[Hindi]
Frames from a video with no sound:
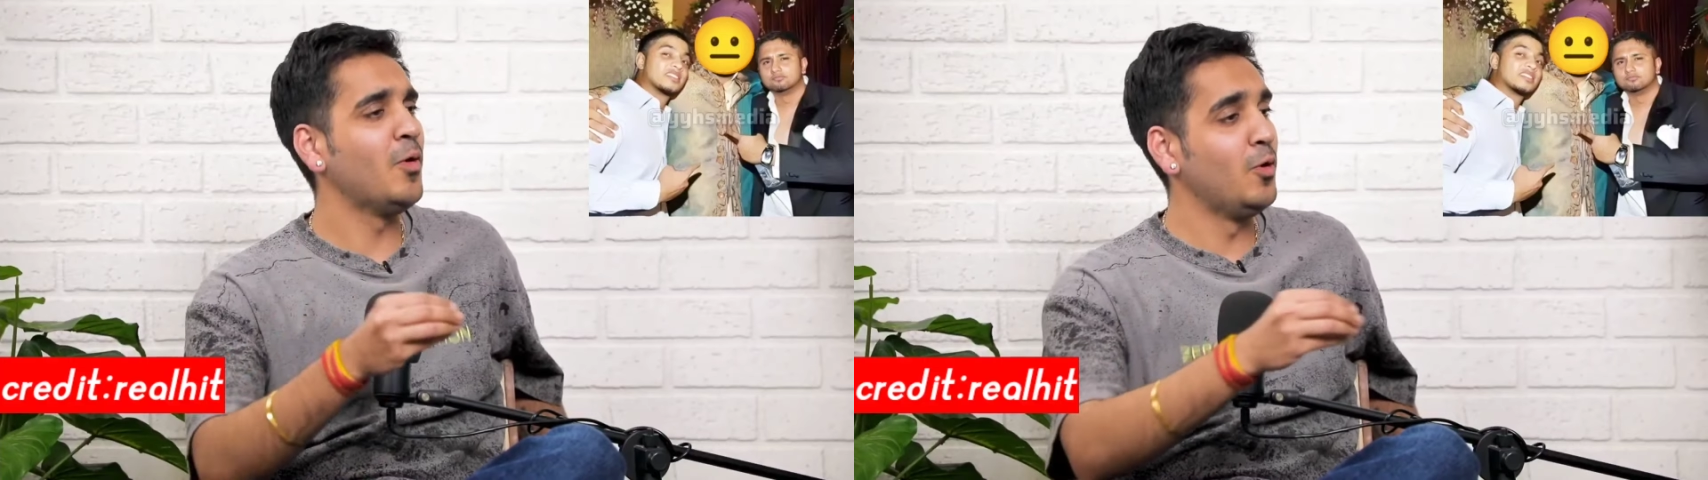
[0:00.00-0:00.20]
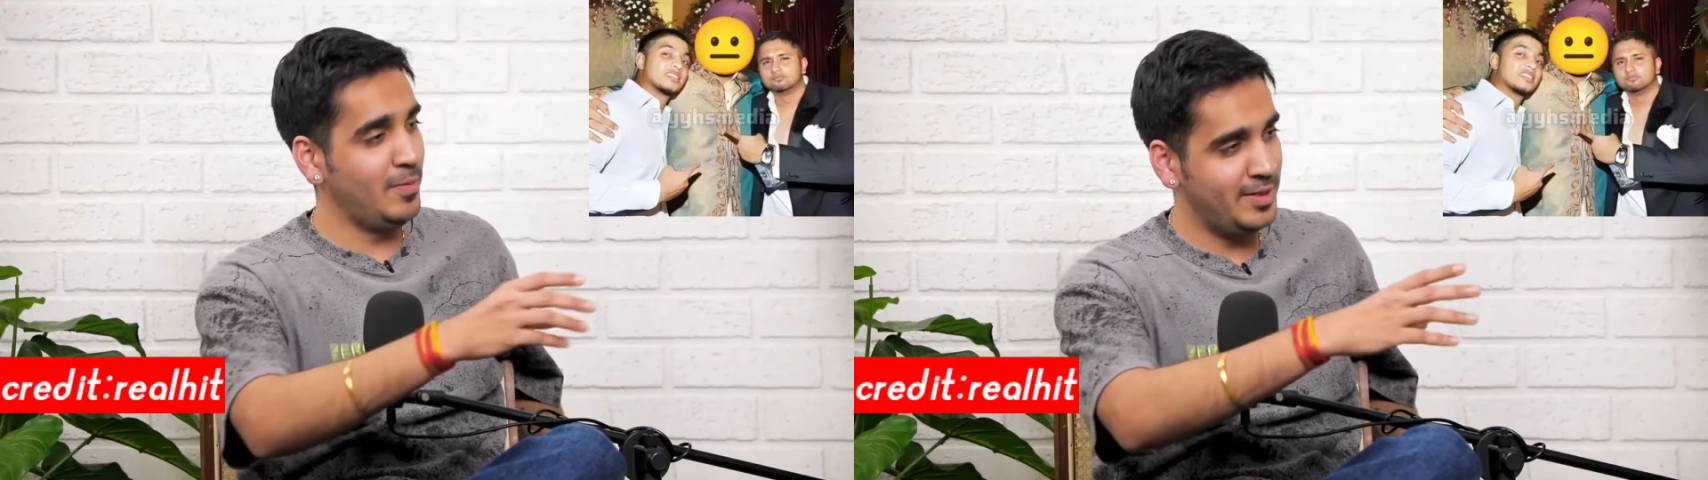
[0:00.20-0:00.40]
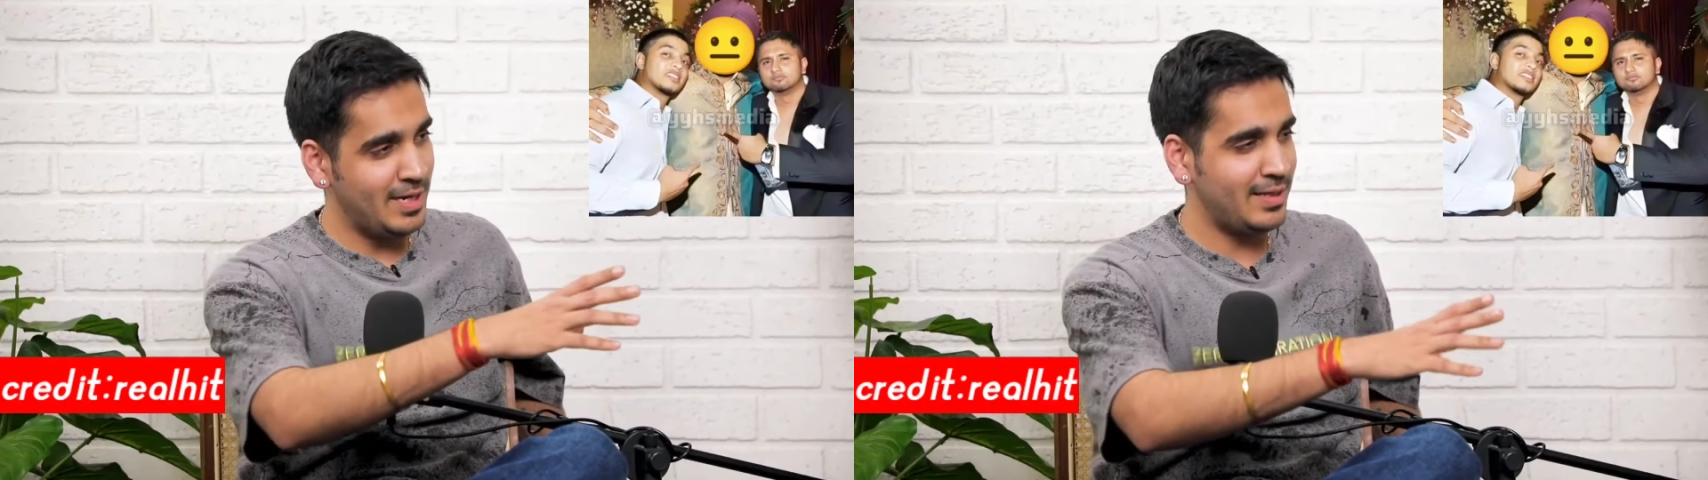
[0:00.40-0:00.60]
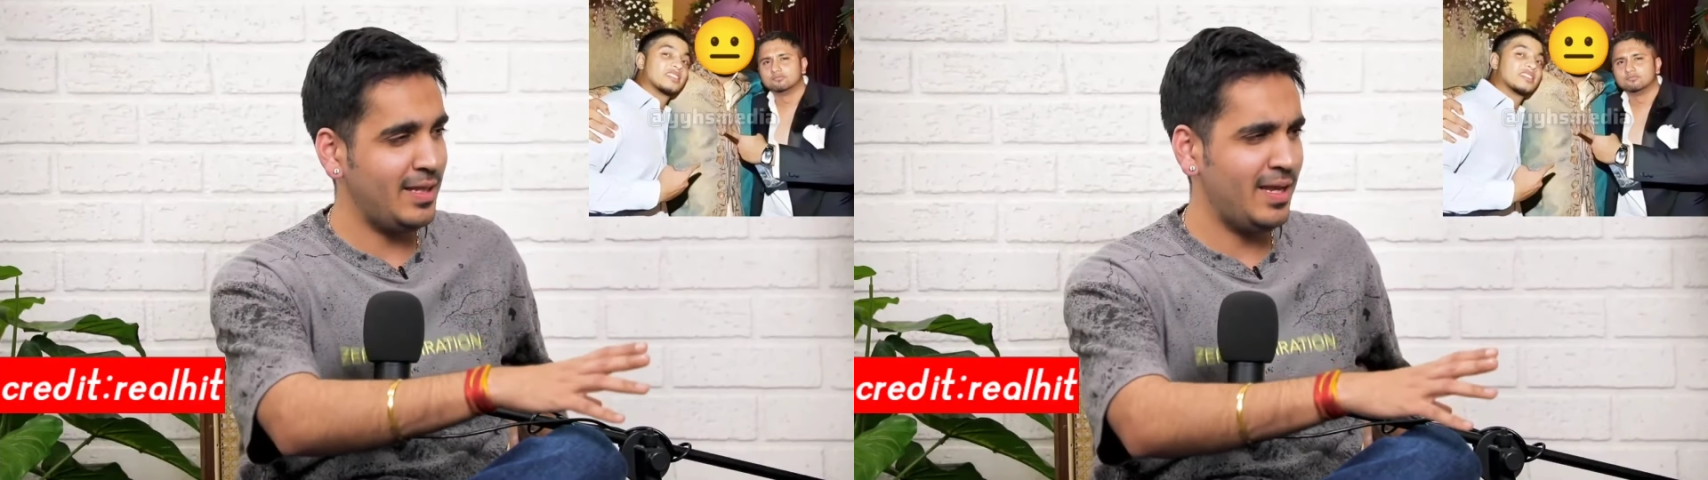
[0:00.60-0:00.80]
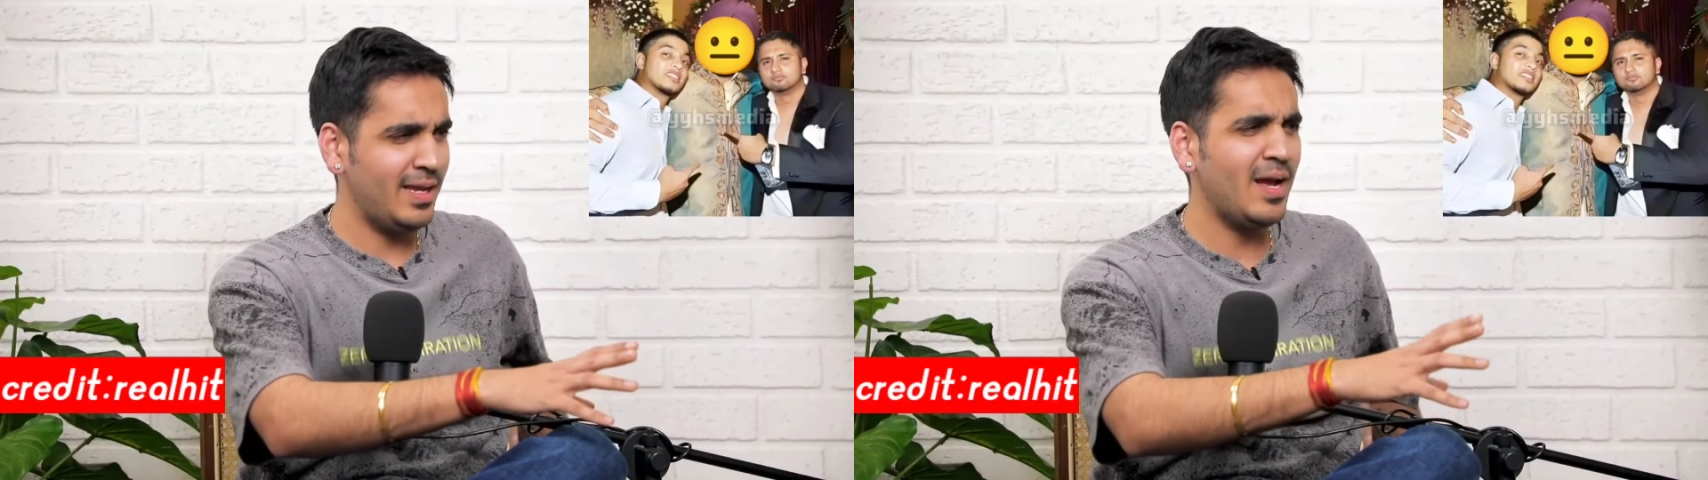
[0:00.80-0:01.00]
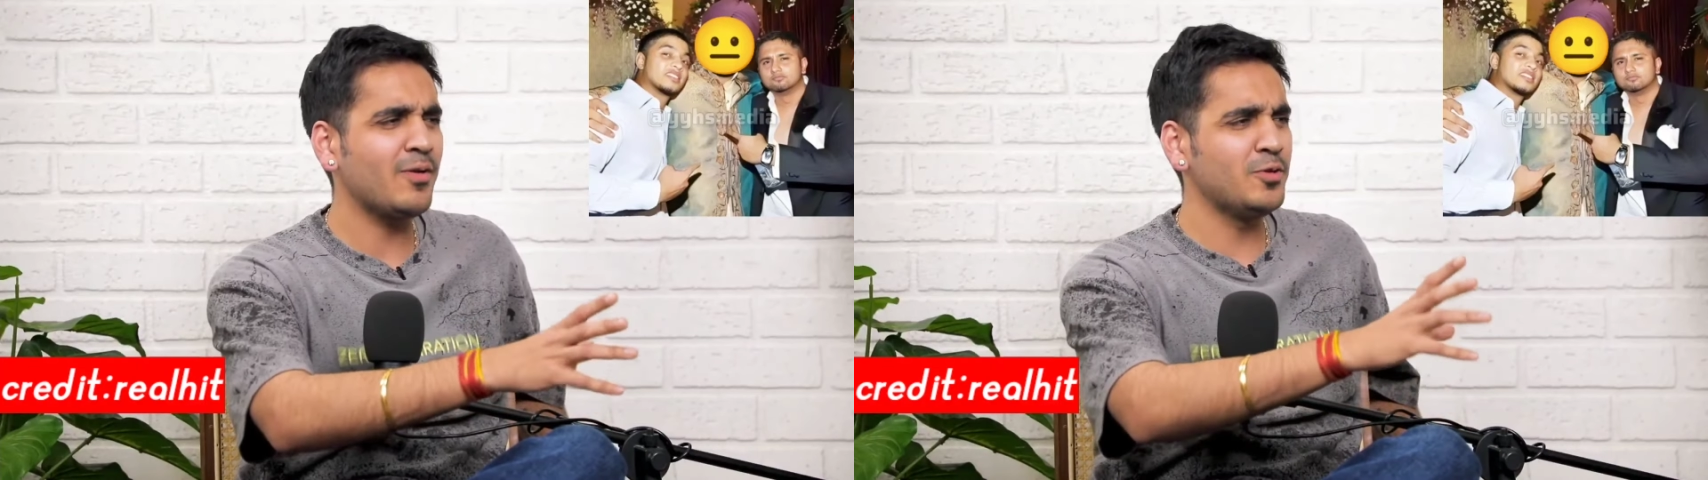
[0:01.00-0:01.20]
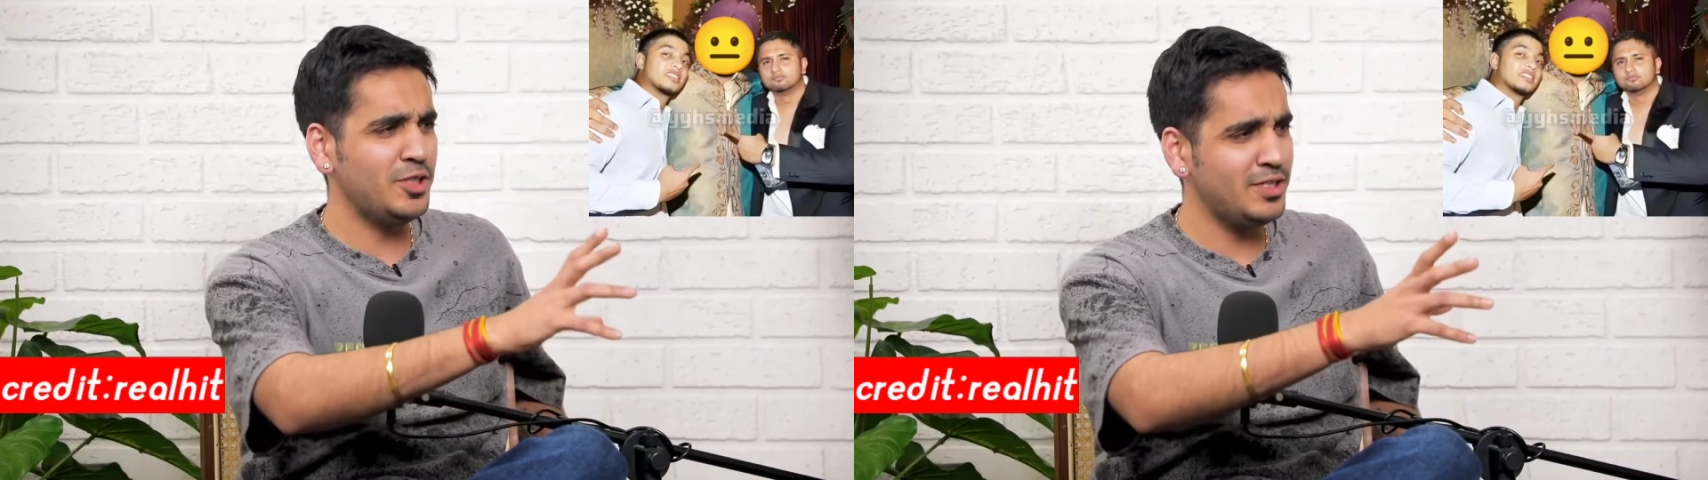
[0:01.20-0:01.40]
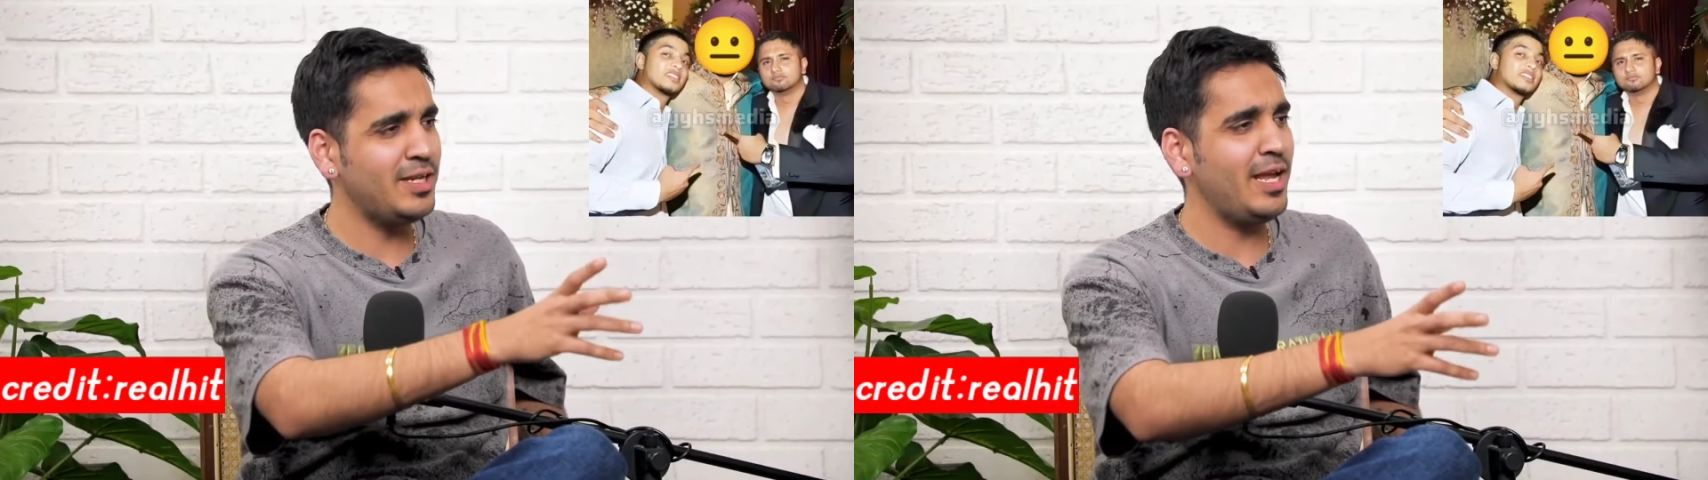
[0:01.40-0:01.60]
भूल भी जाते हैं या
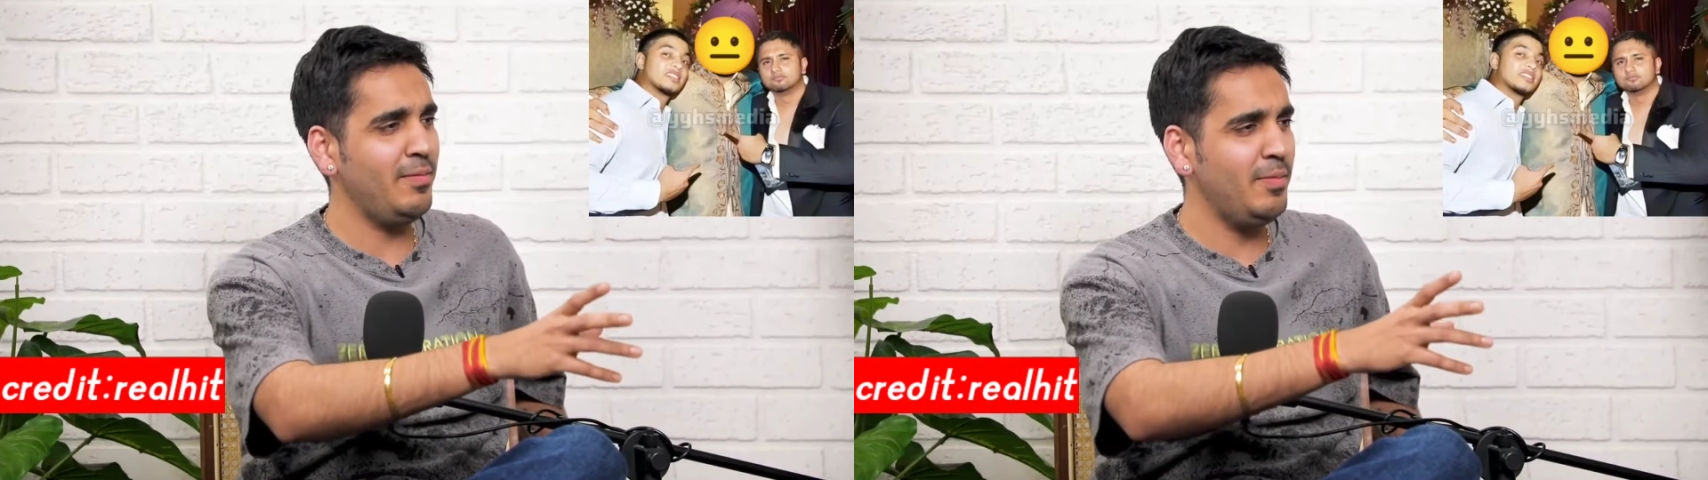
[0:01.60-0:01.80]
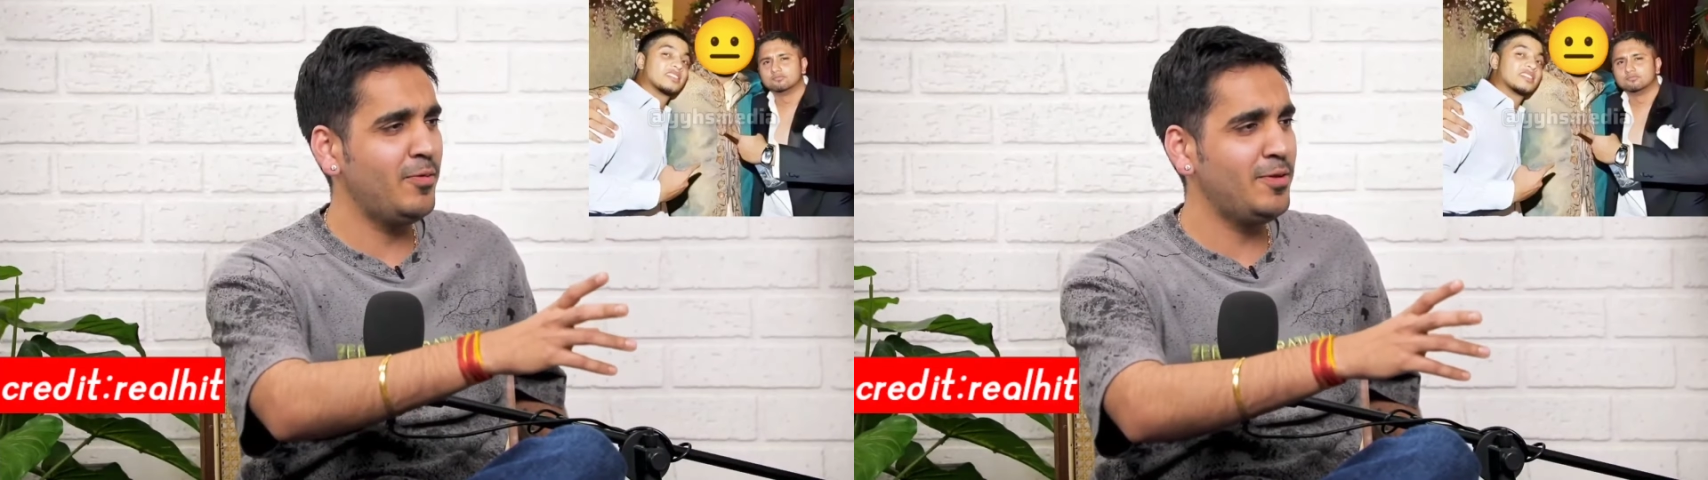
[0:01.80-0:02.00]
कुछ चीजें नहीं भी